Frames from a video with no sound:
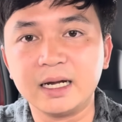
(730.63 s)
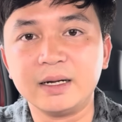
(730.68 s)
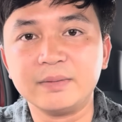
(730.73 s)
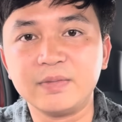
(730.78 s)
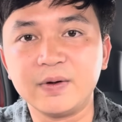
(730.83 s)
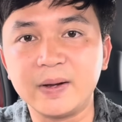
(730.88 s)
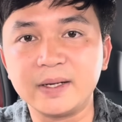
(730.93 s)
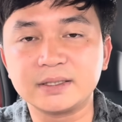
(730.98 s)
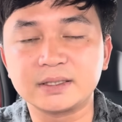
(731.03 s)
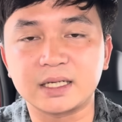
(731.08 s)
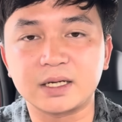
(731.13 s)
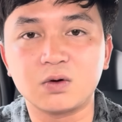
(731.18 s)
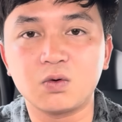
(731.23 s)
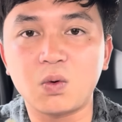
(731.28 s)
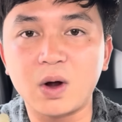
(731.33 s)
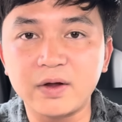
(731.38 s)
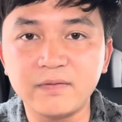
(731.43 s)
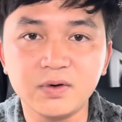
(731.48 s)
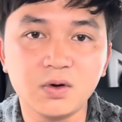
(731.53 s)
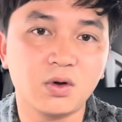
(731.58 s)
Bi sẽ
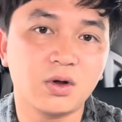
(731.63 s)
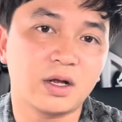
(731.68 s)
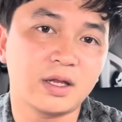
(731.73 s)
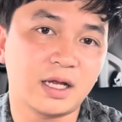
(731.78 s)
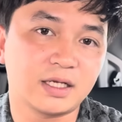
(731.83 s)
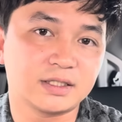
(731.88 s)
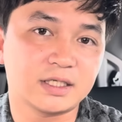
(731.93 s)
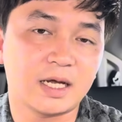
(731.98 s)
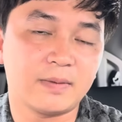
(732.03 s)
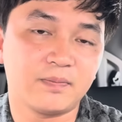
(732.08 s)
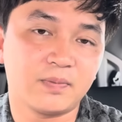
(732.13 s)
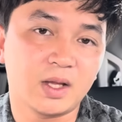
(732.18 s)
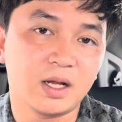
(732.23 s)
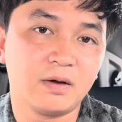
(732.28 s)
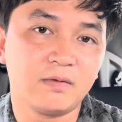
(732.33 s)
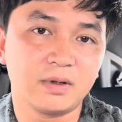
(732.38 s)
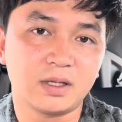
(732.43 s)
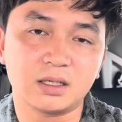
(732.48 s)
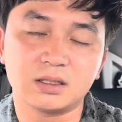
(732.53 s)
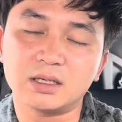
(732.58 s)
quay video cho nhà xem
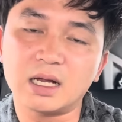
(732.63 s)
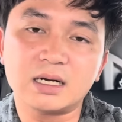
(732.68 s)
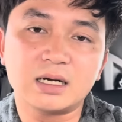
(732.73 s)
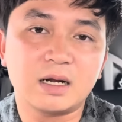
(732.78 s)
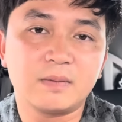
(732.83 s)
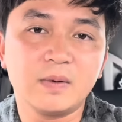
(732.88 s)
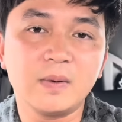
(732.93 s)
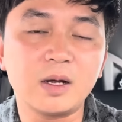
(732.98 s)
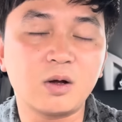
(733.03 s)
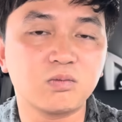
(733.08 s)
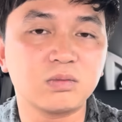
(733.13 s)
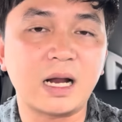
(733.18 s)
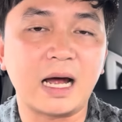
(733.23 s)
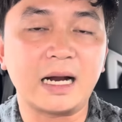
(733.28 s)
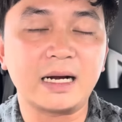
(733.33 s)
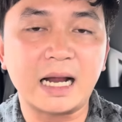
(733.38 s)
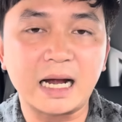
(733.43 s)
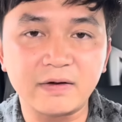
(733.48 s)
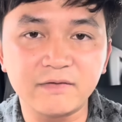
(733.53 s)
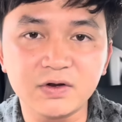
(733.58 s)
thực chất ra Bi cũng
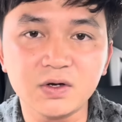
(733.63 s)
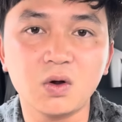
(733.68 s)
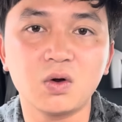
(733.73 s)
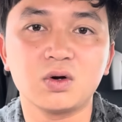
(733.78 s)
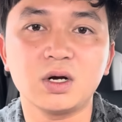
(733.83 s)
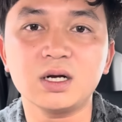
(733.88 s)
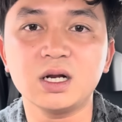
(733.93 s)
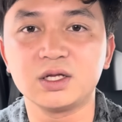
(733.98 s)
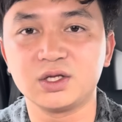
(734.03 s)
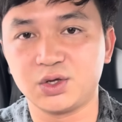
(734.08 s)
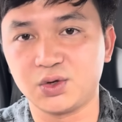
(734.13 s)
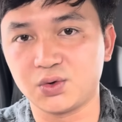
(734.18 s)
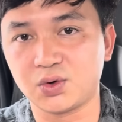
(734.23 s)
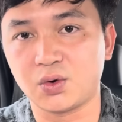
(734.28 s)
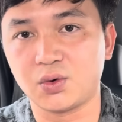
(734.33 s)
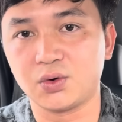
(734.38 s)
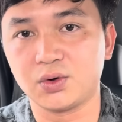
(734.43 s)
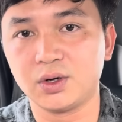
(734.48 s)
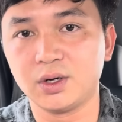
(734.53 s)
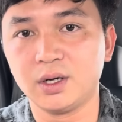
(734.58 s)
đã đăng video rất là nhiều
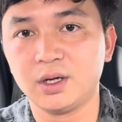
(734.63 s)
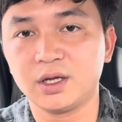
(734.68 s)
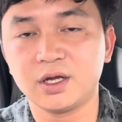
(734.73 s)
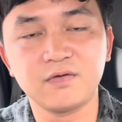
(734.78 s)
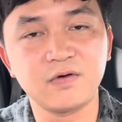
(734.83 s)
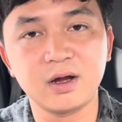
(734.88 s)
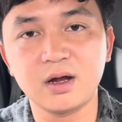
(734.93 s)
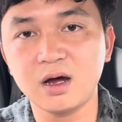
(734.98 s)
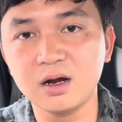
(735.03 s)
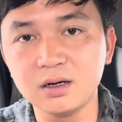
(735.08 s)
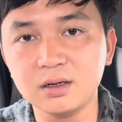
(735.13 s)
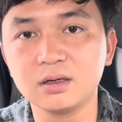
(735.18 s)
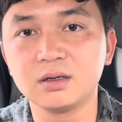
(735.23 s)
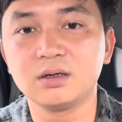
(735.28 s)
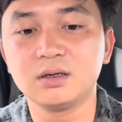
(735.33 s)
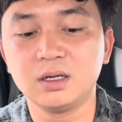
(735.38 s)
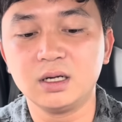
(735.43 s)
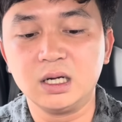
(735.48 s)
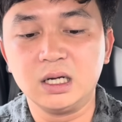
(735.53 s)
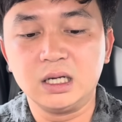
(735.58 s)
rồi chứ phải ít
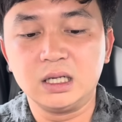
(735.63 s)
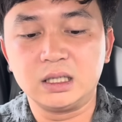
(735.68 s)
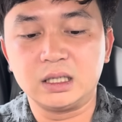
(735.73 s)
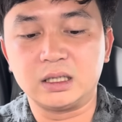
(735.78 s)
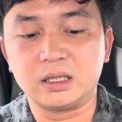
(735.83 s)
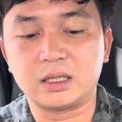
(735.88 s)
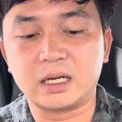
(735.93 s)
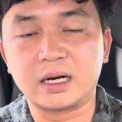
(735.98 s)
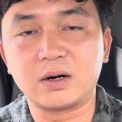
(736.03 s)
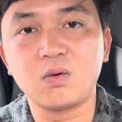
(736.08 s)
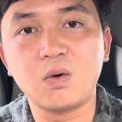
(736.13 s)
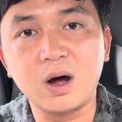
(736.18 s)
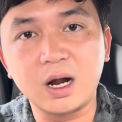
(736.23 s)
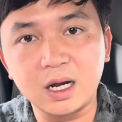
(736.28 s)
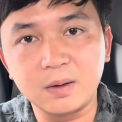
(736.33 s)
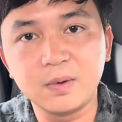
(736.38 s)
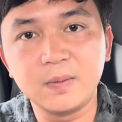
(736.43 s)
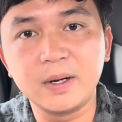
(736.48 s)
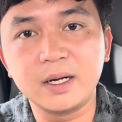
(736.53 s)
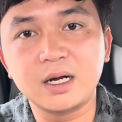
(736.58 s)
nữa thì chẳng qua
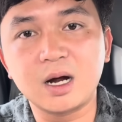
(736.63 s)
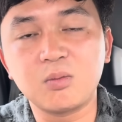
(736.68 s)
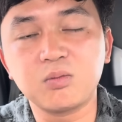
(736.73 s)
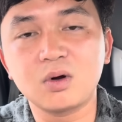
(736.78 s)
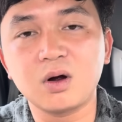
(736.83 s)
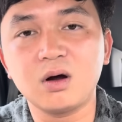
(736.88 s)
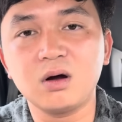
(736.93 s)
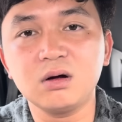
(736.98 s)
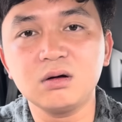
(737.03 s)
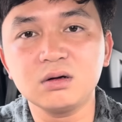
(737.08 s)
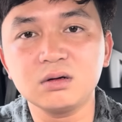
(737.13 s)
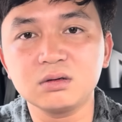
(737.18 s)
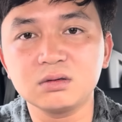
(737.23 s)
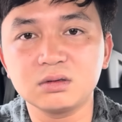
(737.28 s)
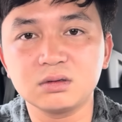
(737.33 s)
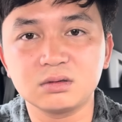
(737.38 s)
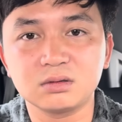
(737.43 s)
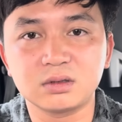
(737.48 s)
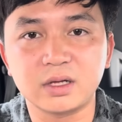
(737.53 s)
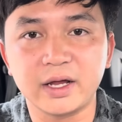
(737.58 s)
là Bi không có
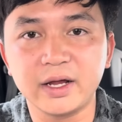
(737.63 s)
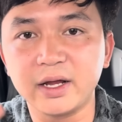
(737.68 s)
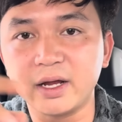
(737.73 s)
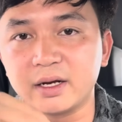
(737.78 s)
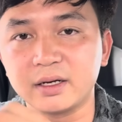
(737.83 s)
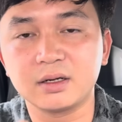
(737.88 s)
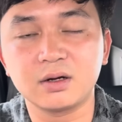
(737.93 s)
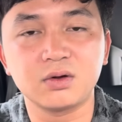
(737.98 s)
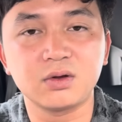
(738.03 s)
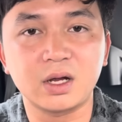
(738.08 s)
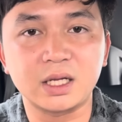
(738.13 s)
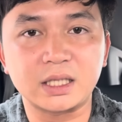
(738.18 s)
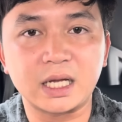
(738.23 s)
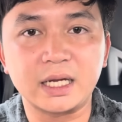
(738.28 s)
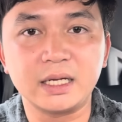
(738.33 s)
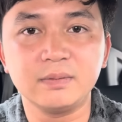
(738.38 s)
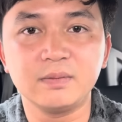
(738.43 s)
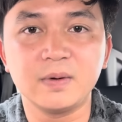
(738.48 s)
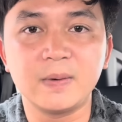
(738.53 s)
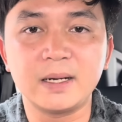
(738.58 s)
thể hiện nên cả nhà
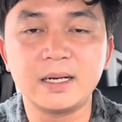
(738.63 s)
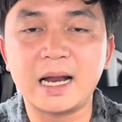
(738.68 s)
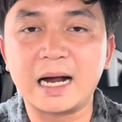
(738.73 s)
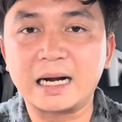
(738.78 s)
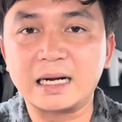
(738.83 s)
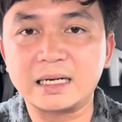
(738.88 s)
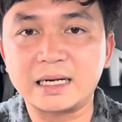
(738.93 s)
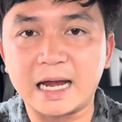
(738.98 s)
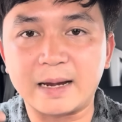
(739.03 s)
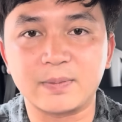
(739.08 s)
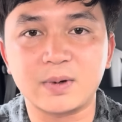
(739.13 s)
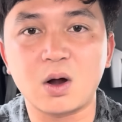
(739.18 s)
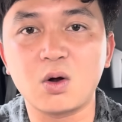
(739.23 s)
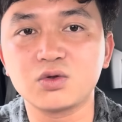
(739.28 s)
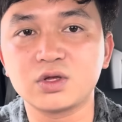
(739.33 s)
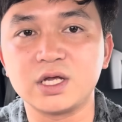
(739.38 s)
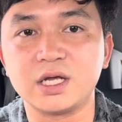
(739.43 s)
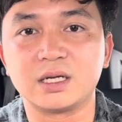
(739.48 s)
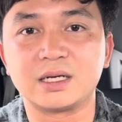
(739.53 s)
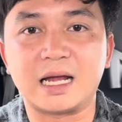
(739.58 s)
thấy Bi đăng kẹp câu
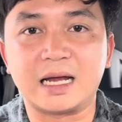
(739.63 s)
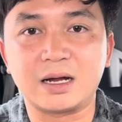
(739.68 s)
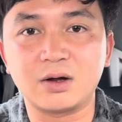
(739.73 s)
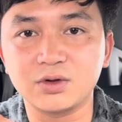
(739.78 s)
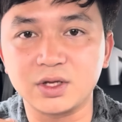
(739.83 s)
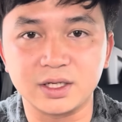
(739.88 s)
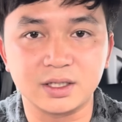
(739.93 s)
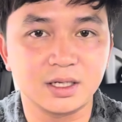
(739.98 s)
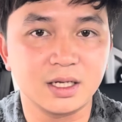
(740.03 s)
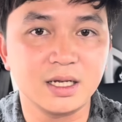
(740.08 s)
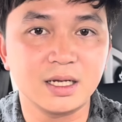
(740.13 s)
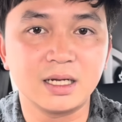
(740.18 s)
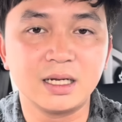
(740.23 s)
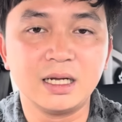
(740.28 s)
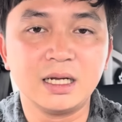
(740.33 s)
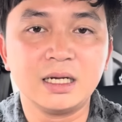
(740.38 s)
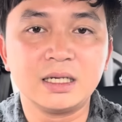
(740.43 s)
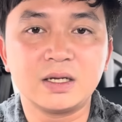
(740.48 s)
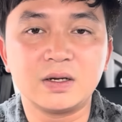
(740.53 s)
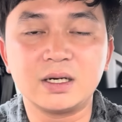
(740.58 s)
chuyện này câu chuyện kia
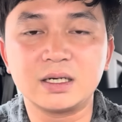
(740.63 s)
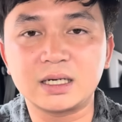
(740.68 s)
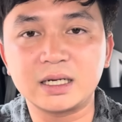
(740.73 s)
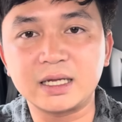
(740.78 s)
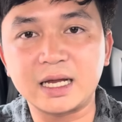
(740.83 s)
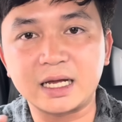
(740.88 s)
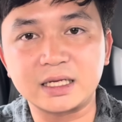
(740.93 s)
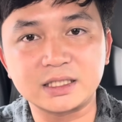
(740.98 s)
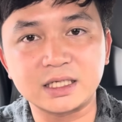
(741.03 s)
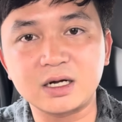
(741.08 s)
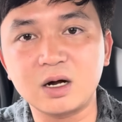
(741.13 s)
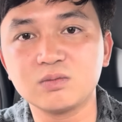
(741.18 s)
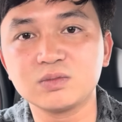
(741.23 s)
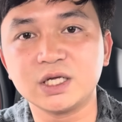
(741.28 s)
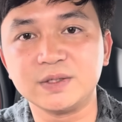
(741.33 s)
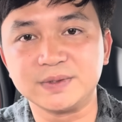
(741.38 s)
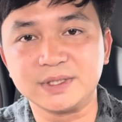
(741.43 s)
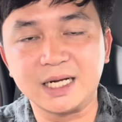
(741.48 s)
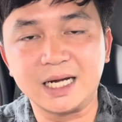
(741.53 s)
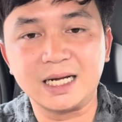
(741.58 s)
cho nên cả nhà sẽ không
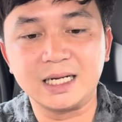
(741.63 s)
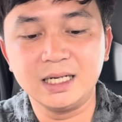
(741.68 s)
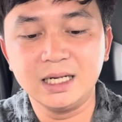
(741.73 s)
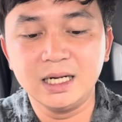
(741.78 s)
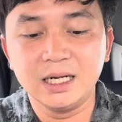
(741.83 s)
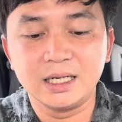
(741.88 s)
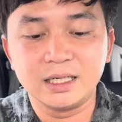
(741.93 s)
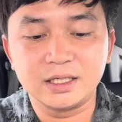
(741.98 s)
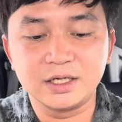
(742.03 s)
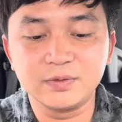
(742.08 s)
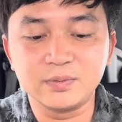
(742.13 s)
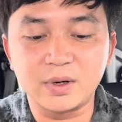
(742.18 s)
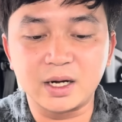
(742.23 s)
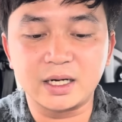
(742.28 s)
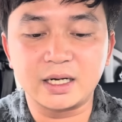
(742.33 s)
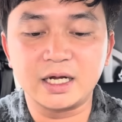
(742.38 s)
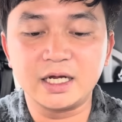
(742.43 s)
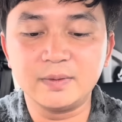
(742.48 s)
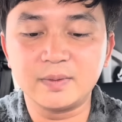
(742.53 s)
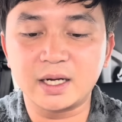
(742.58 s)
tìm ra nhưng mà
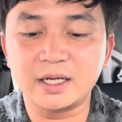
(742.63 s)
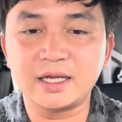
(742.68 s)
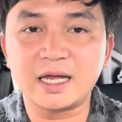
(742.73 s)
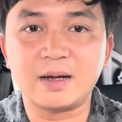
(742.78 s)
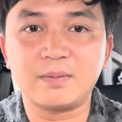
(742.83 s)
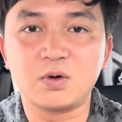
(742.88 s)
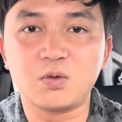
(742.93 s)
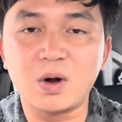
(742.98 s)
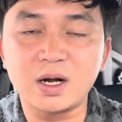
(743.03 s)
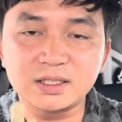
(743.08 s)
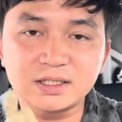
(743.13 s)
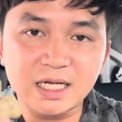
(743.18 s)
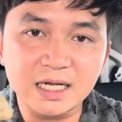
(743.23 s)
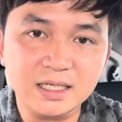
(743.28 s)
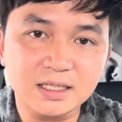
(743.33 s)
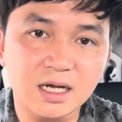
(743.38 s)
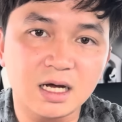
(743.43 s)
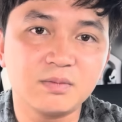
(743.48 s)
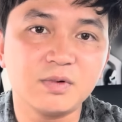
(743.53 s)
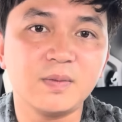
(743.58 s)
khi mà cả nhà mà quan
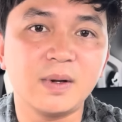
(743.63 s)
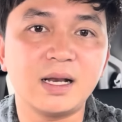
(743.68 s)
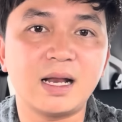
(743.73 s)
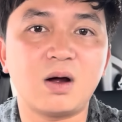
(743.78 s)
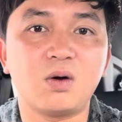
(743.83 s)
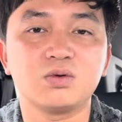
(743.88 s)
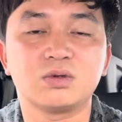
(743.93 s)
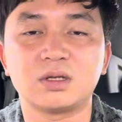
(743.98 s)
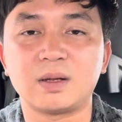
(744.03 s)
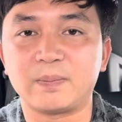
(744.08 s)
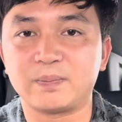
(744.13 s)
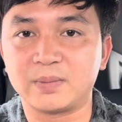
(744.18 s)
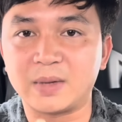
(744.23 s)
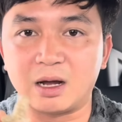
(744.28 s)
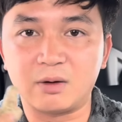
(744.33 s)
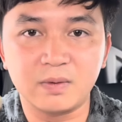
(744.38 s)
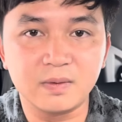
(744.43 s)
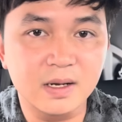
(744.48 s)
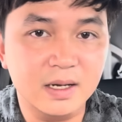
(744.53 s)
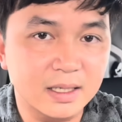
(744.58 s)
sát kênh Bi lâu tập
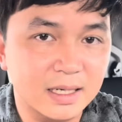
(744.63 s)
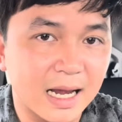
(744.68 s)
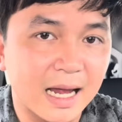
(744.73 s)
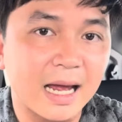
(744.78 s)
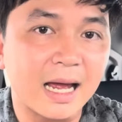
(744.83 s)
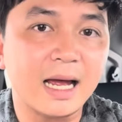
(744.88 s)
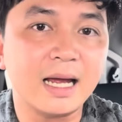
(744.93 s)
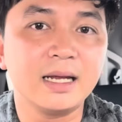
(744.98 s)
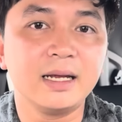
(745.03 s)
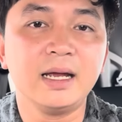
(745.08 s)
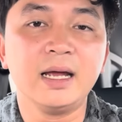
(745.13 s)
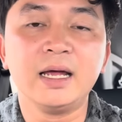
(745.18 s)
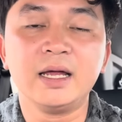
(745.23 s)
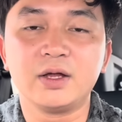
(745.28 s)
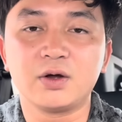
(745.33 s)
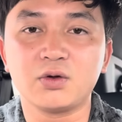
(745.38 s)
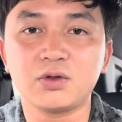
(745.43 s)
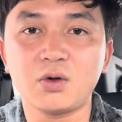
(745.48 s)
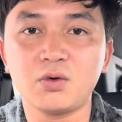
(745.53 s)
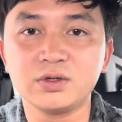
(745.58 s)
nào Bi ra ấy
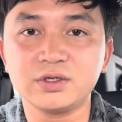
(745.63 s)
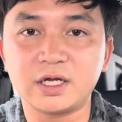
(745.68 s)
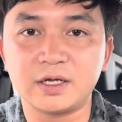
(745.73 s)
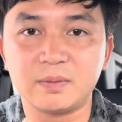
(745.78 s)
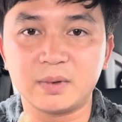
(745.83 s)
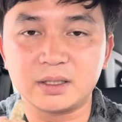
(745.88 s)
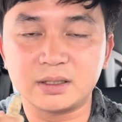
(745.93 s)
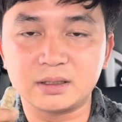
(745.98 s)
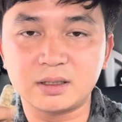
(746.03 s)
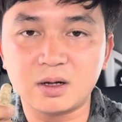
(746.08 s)
thì cô chú anh chị mà